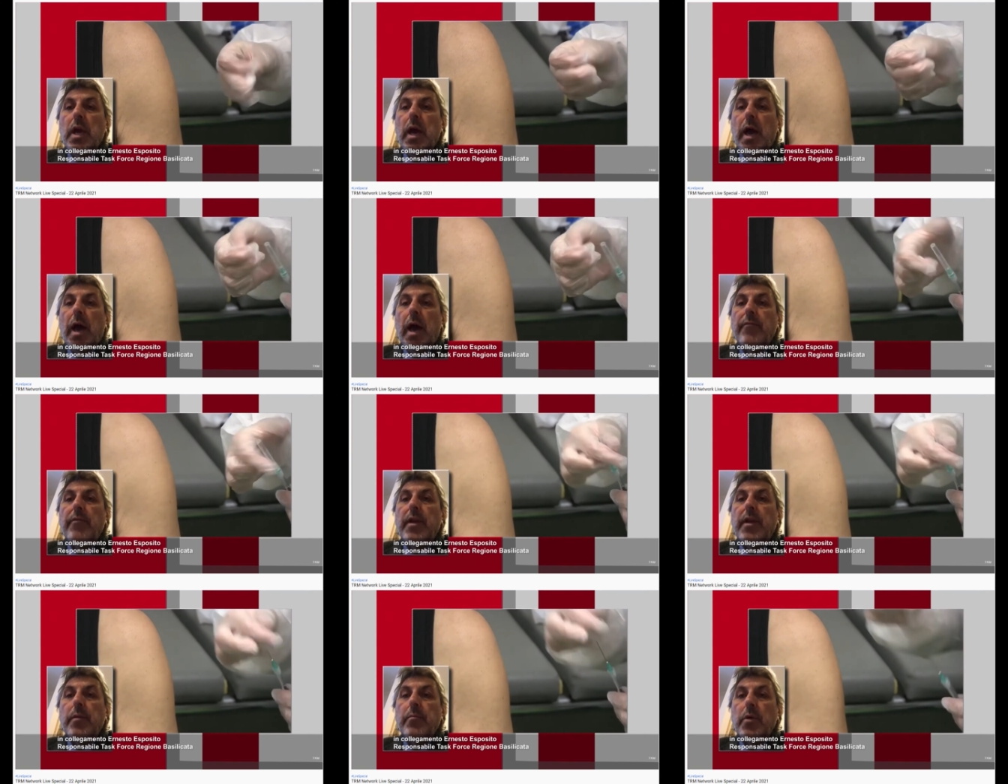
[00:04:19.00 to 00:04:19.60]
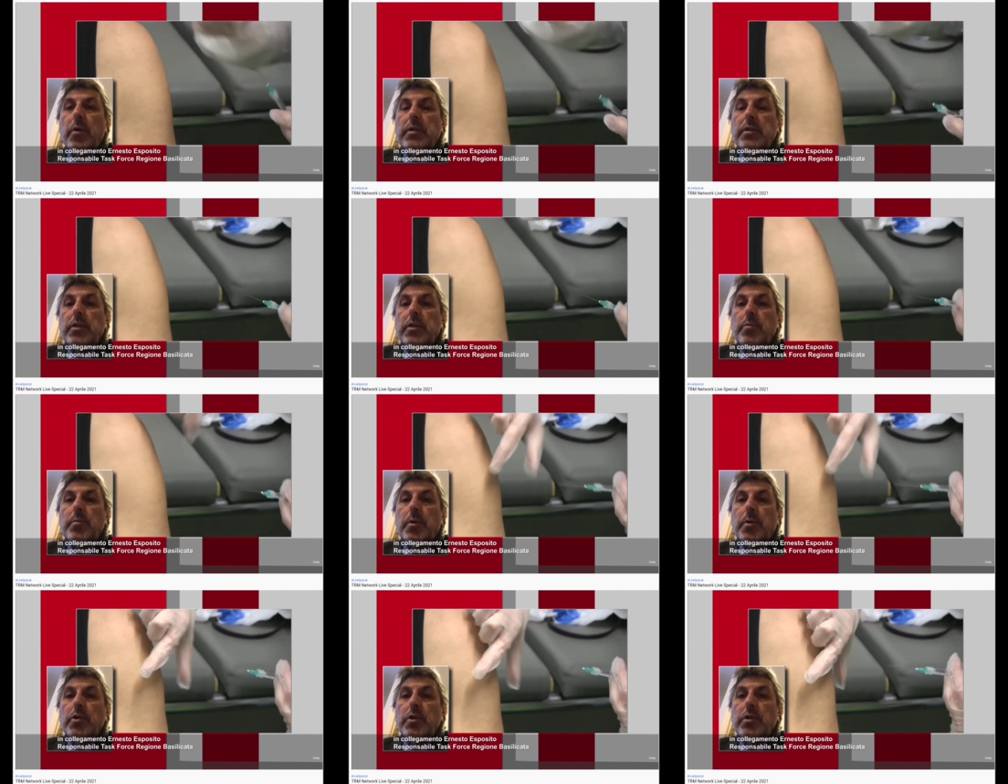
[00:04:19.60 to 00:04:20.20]
avremo a
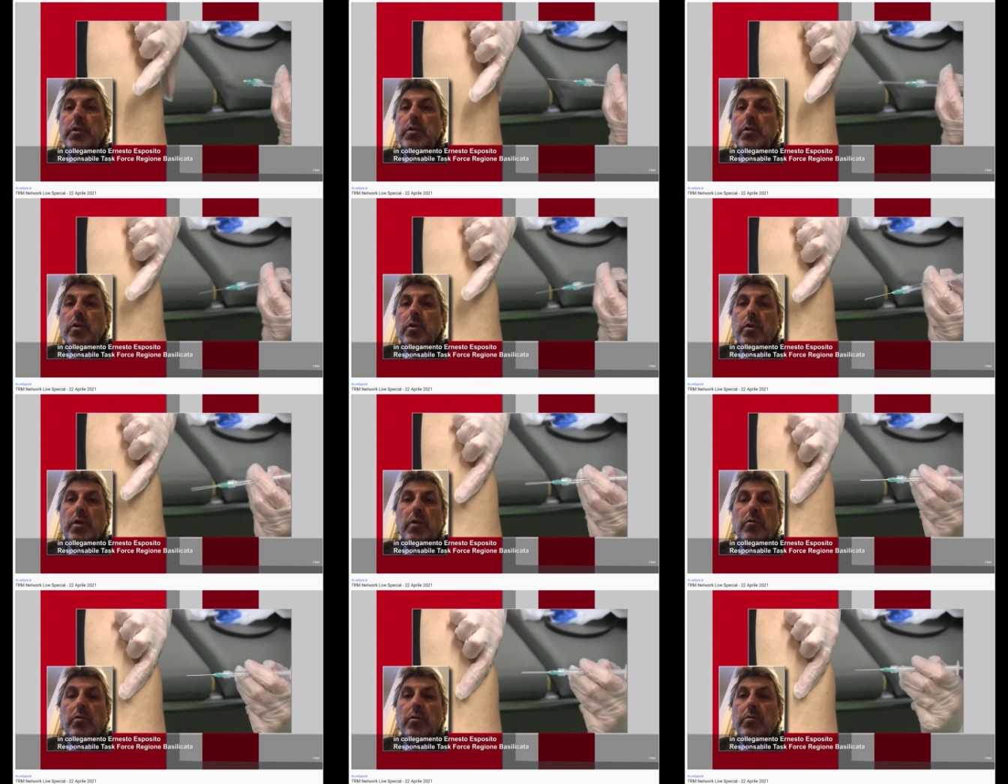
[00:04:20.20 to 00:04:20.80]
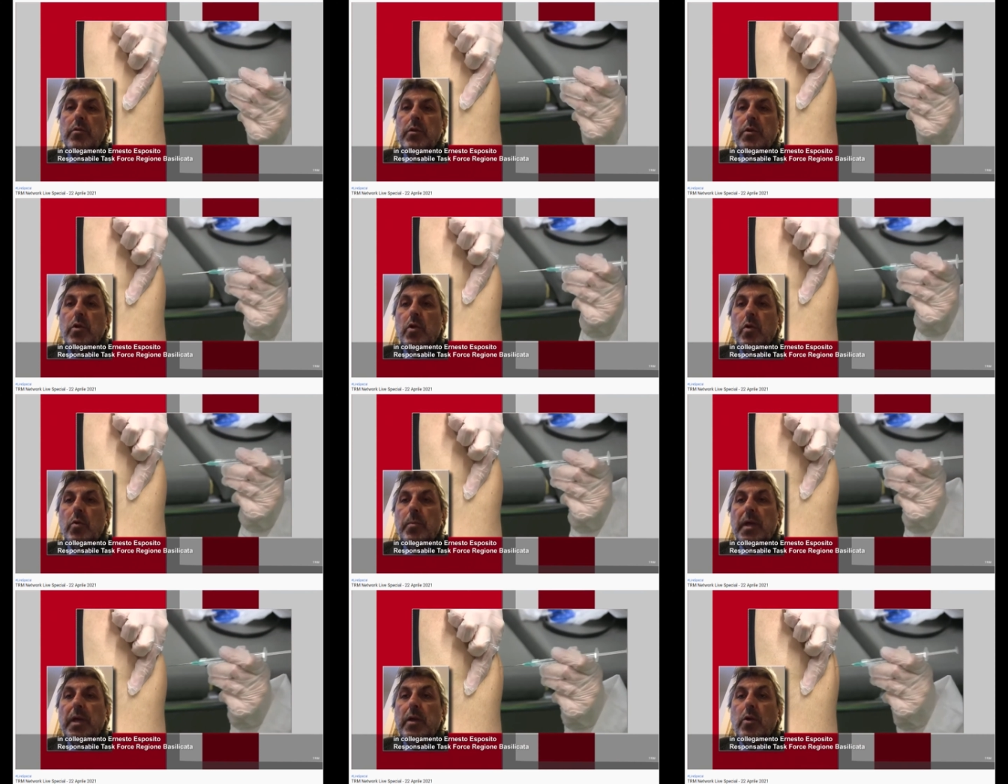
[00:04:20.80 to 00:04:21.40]
disposizione
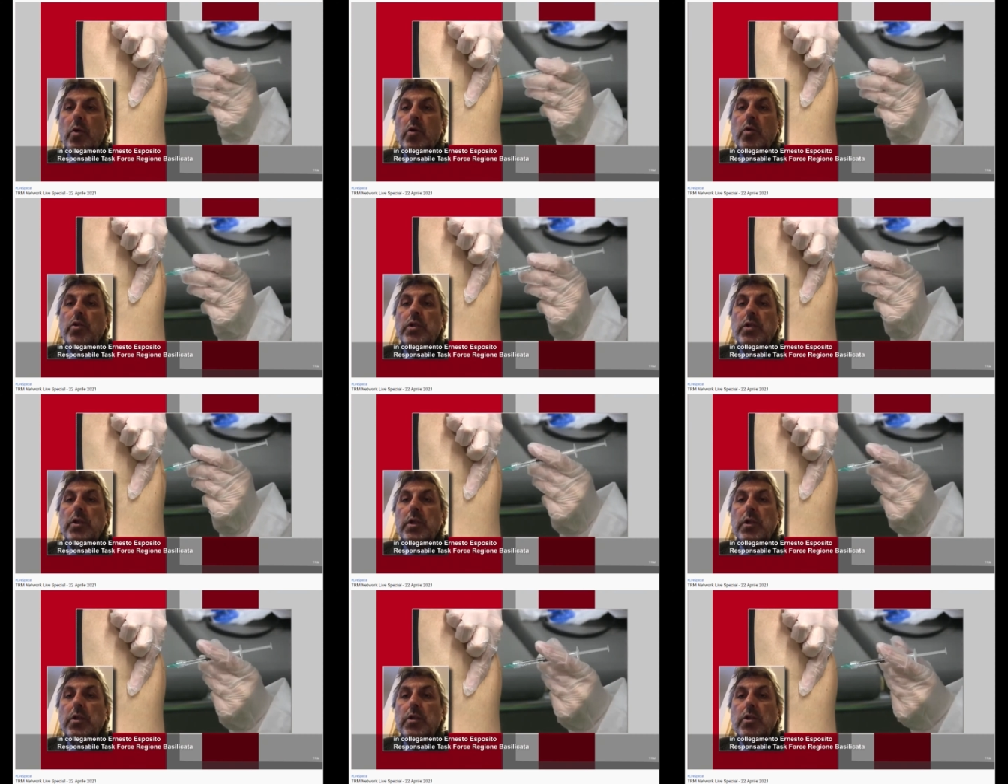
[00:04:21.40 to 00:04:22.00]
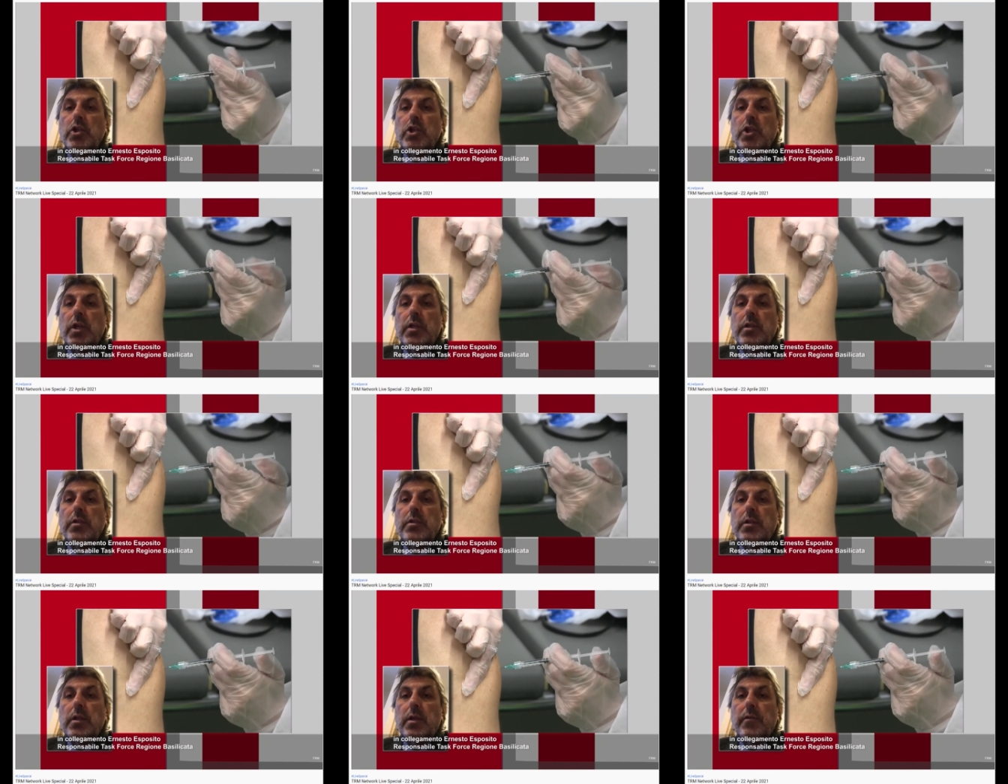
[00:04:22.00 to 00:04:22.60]
numerosi
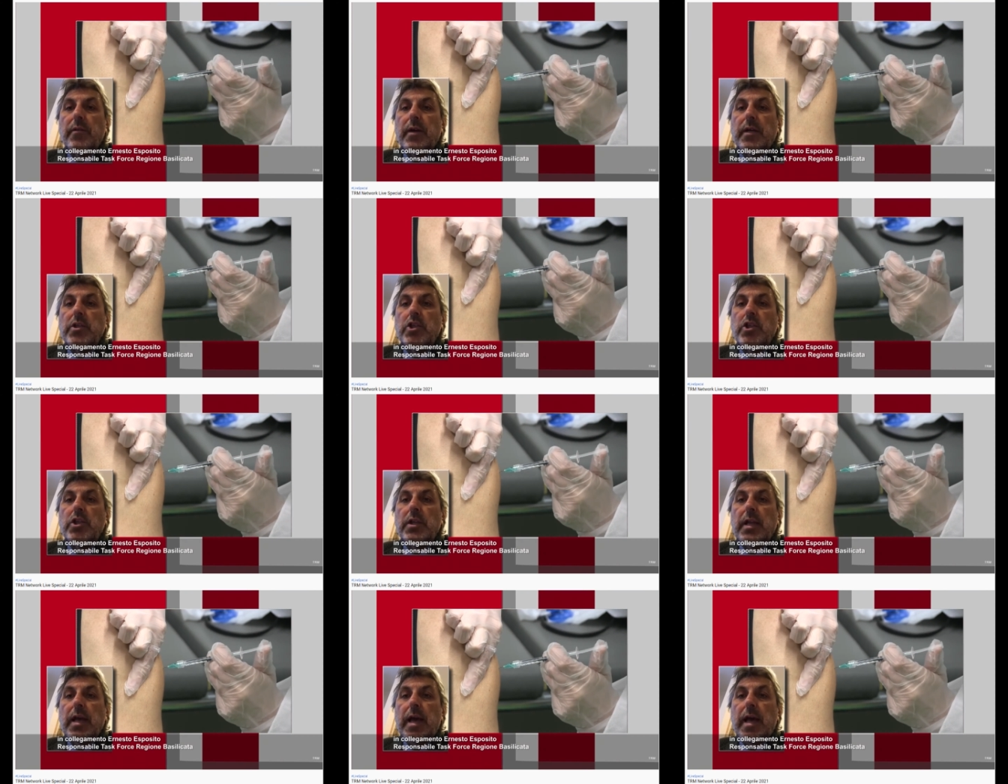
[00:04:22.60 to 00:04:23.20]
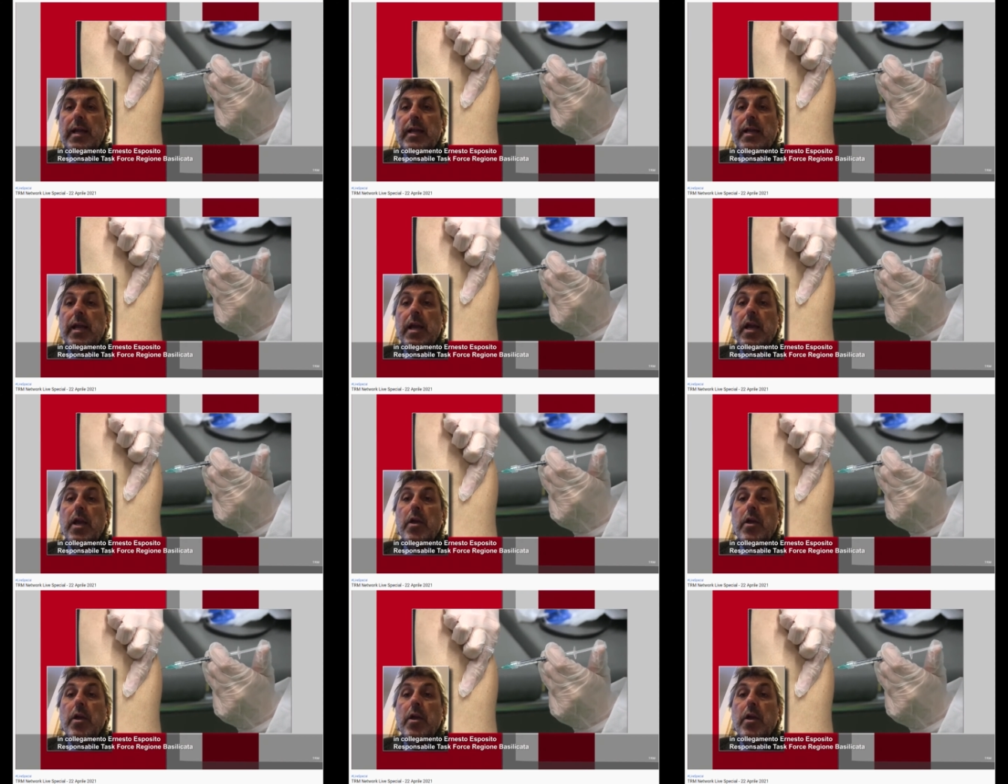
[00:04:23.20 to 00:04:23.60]
centri vaccinali